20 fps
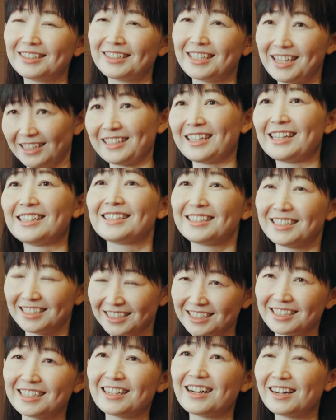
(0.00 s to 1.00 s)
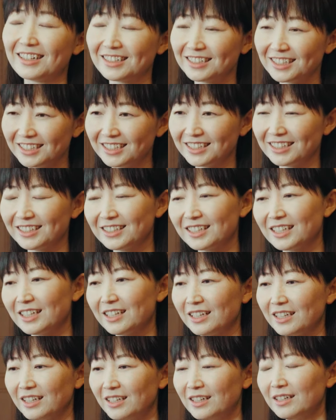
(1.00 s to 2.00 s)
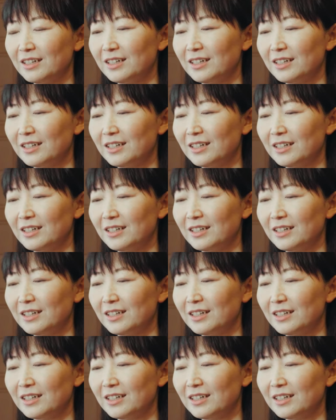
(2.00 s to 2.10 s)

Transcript: 経験知識がありで